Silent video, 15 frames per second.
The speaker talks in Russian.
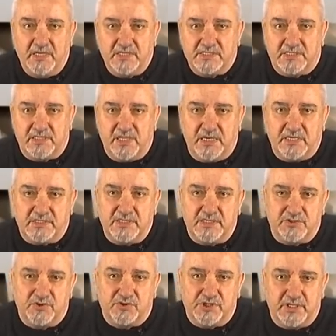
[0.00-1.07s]
ссылаясь на
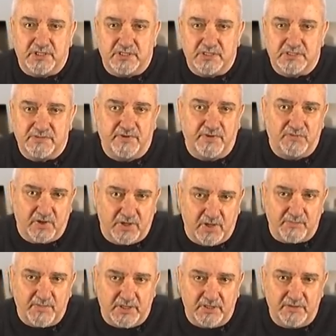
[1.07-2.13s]
сюжеты своего
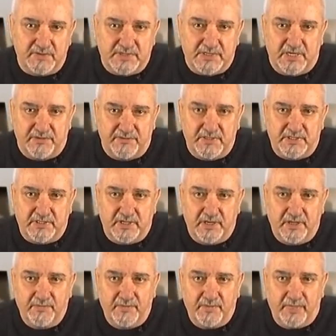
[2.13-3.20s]
карманного телевидения
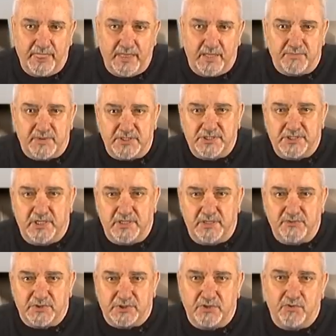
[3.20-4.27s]
и обращение
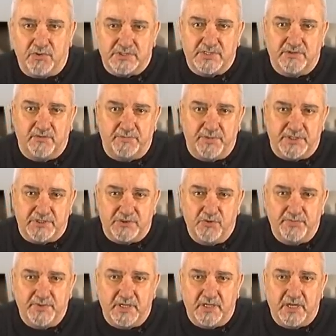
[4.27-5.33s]
межигорского
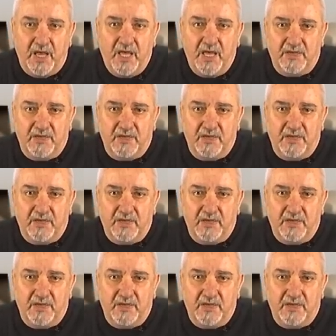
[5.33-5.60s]
преступника,